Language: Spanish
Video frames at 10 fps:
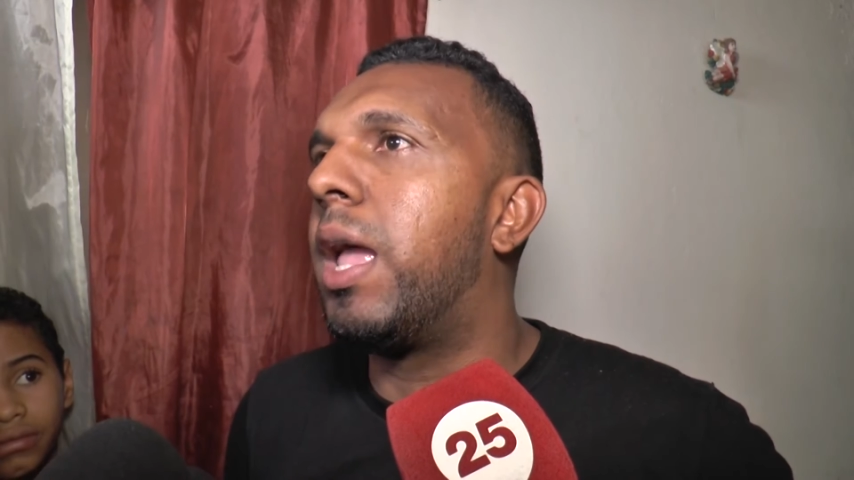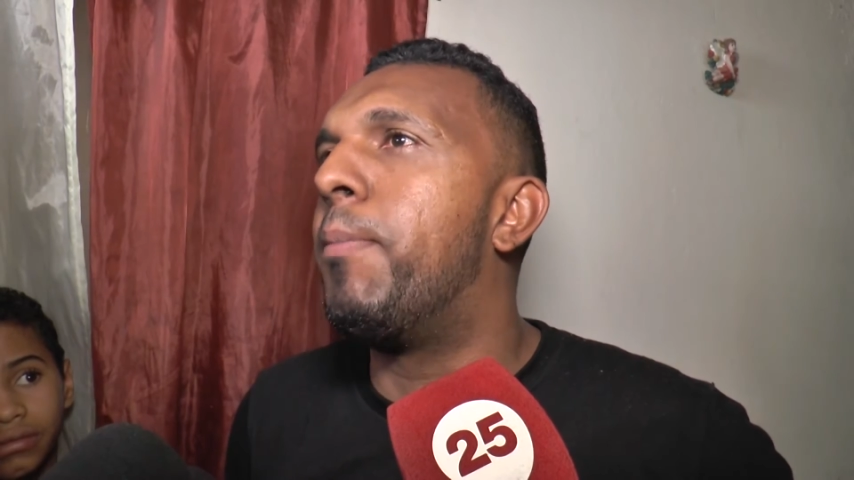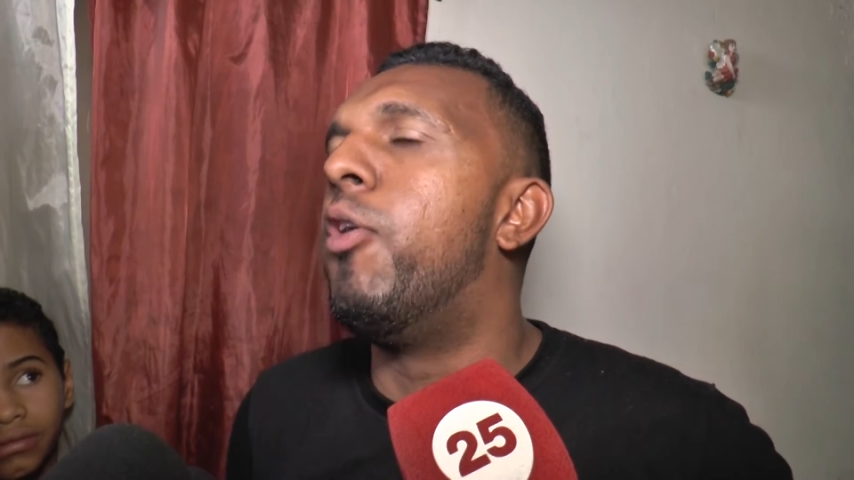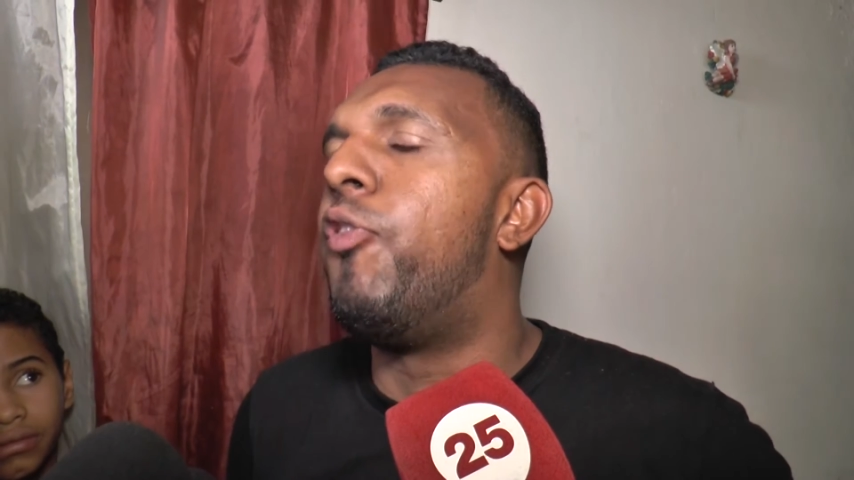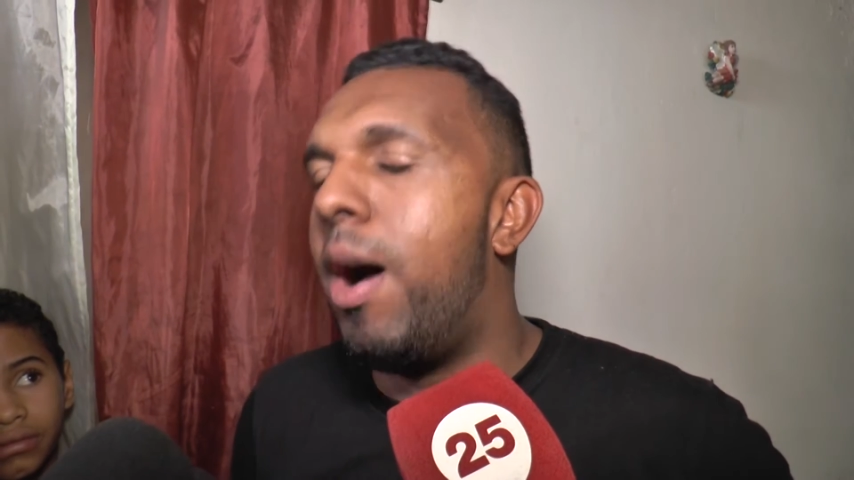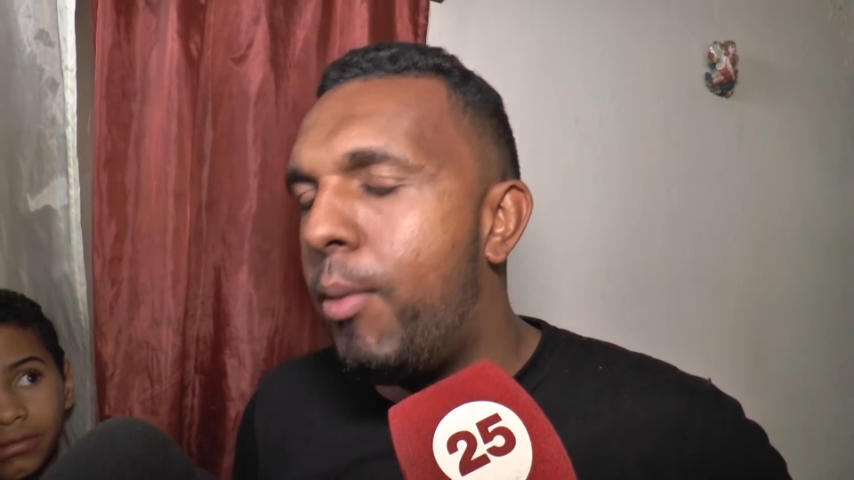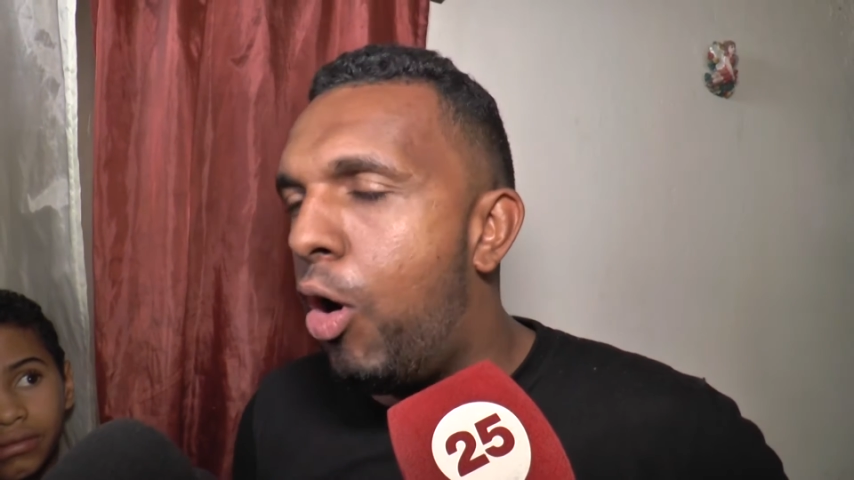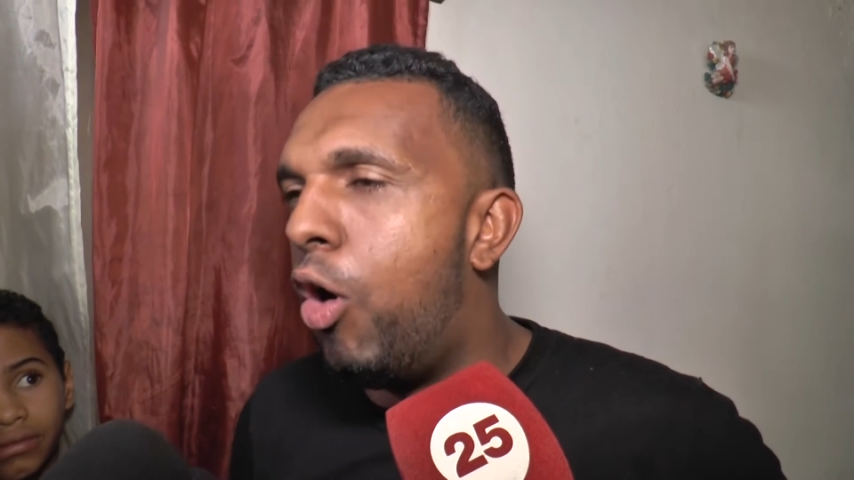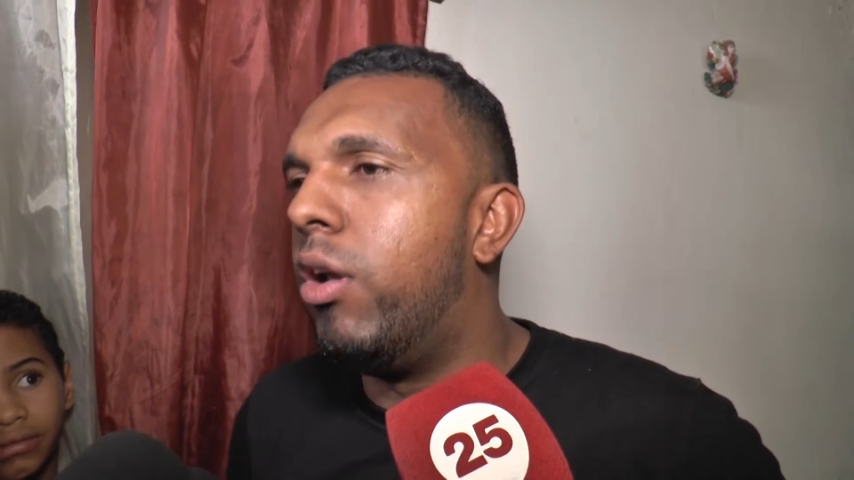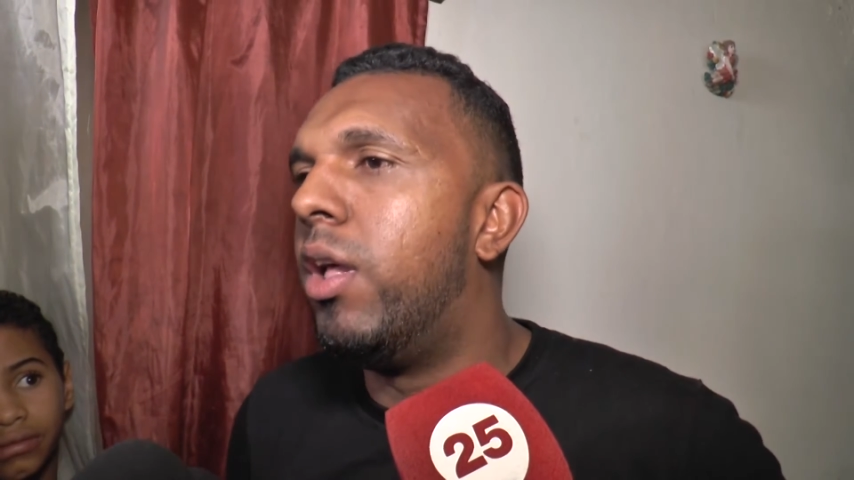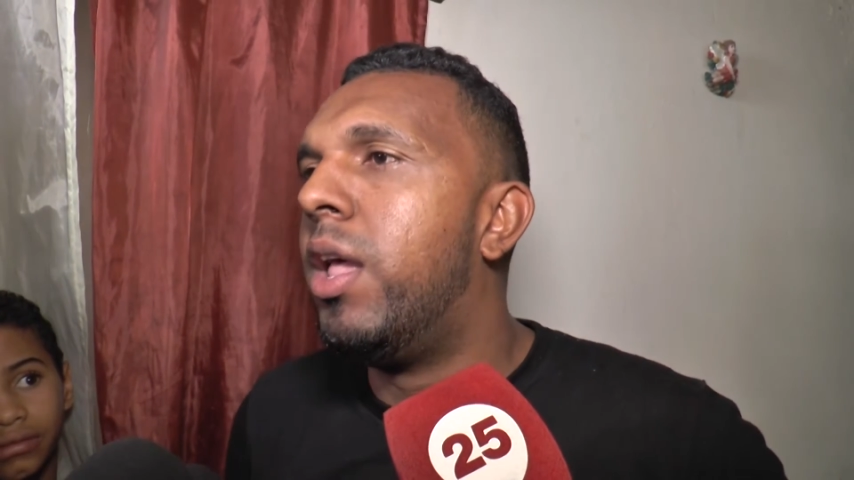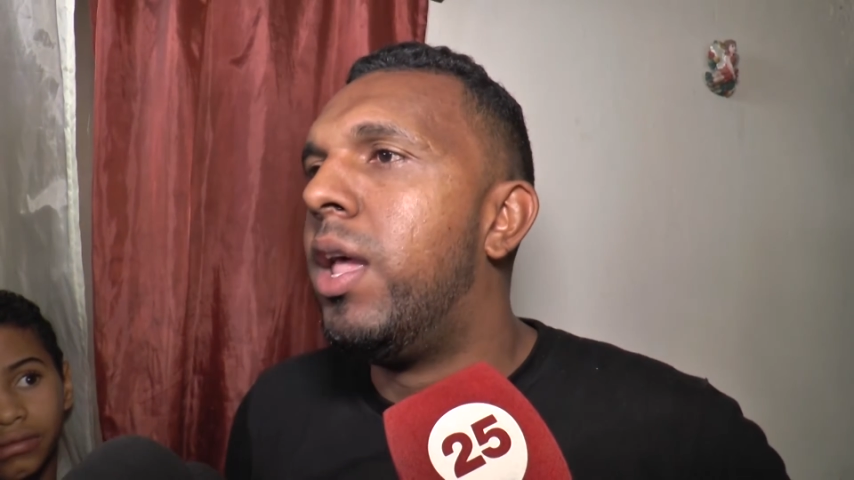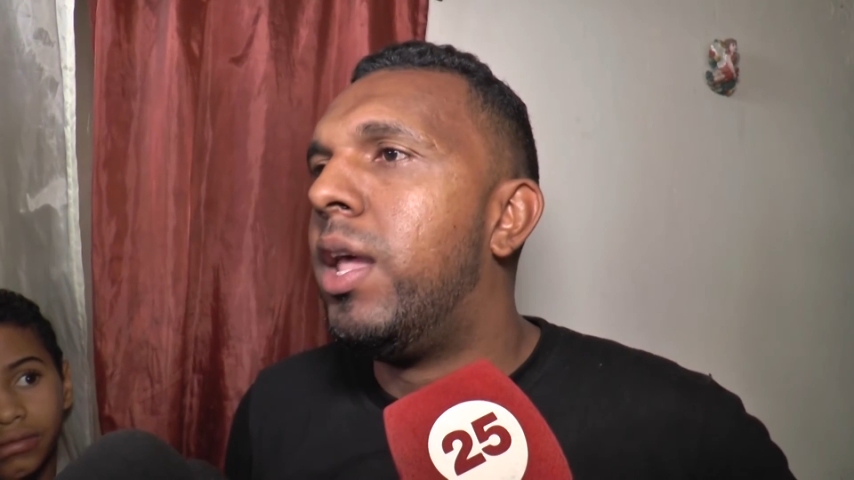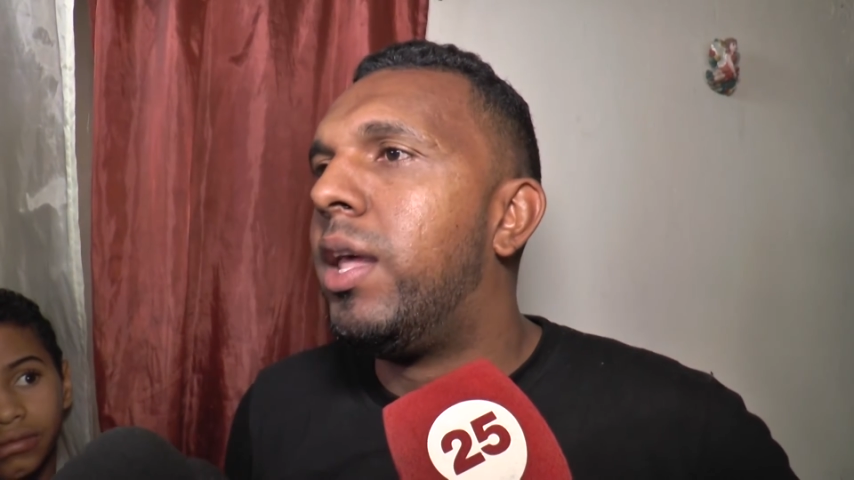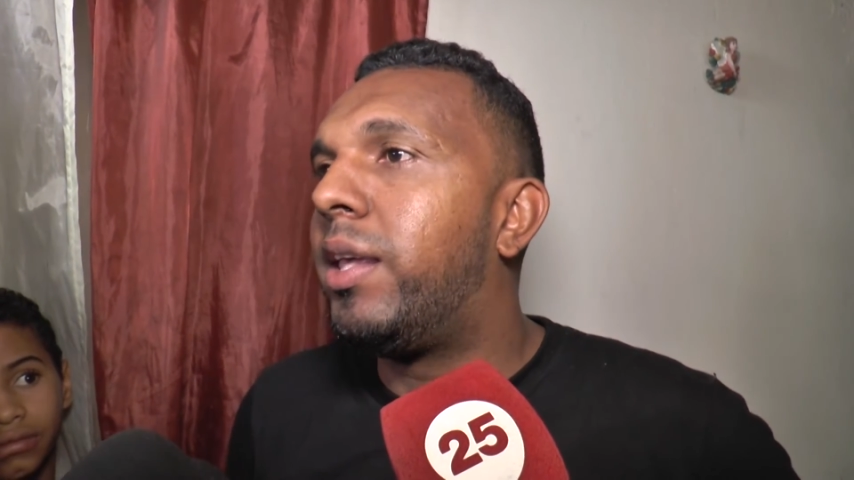que por favor
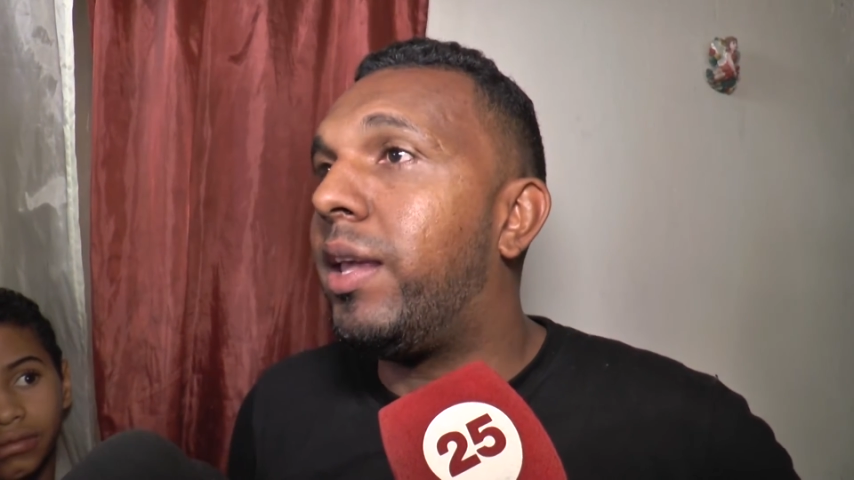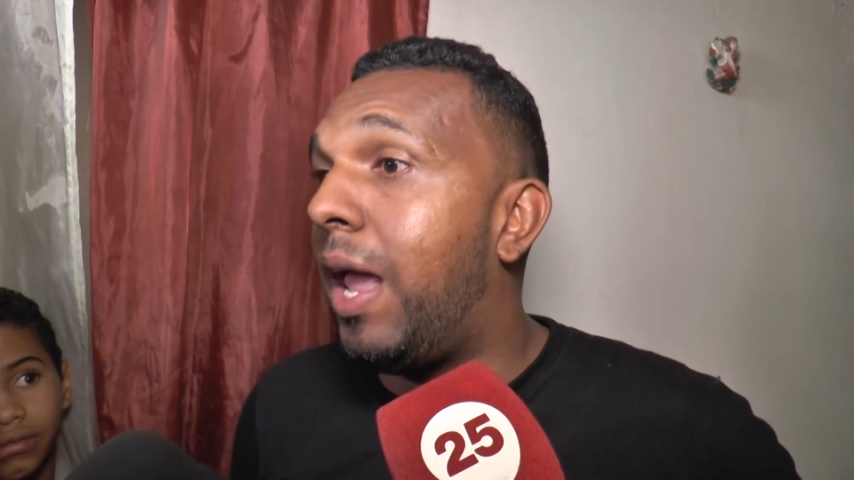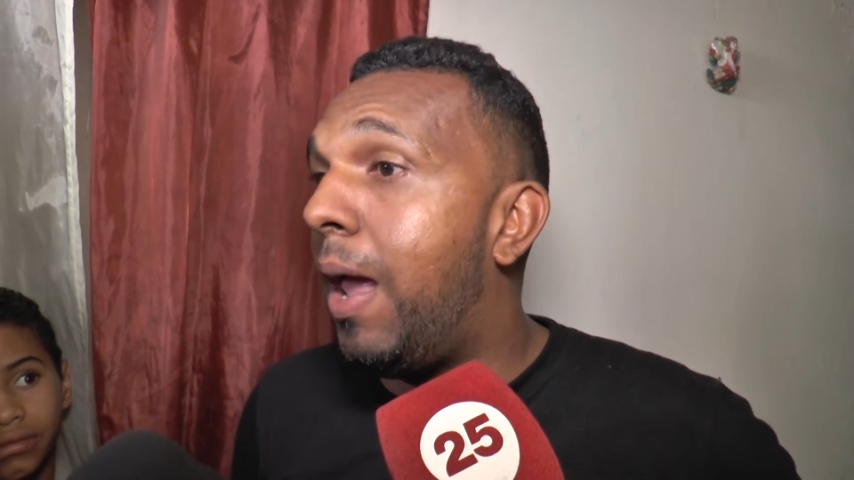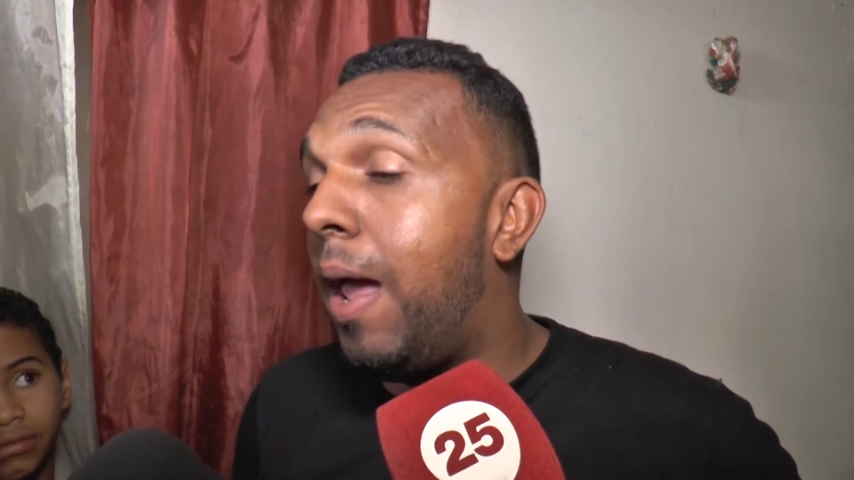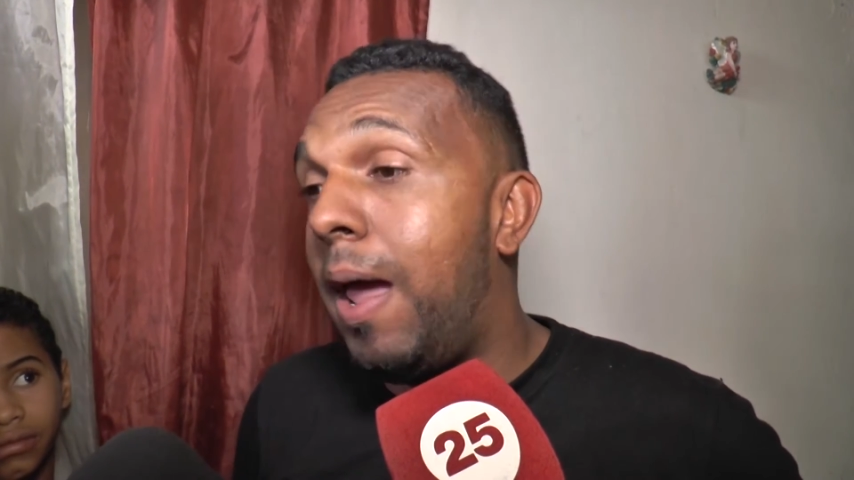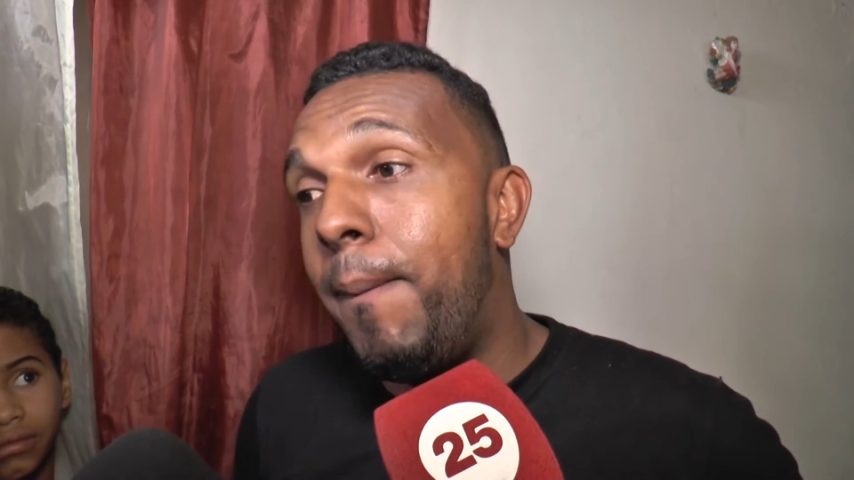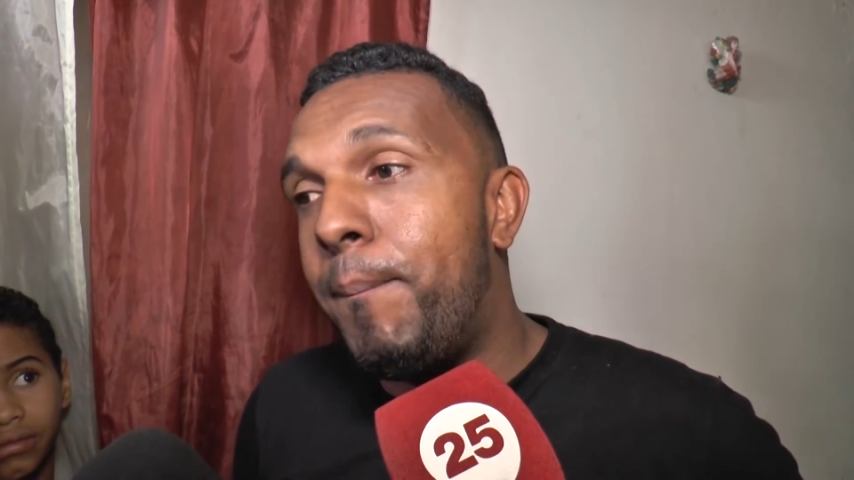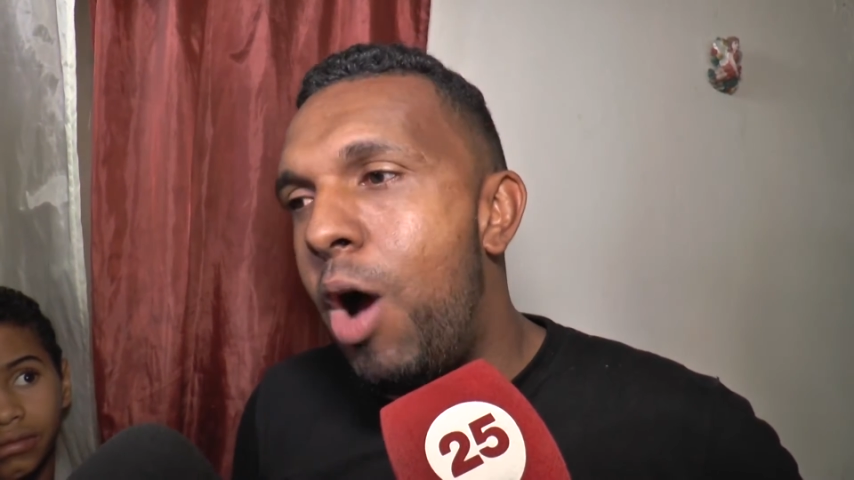que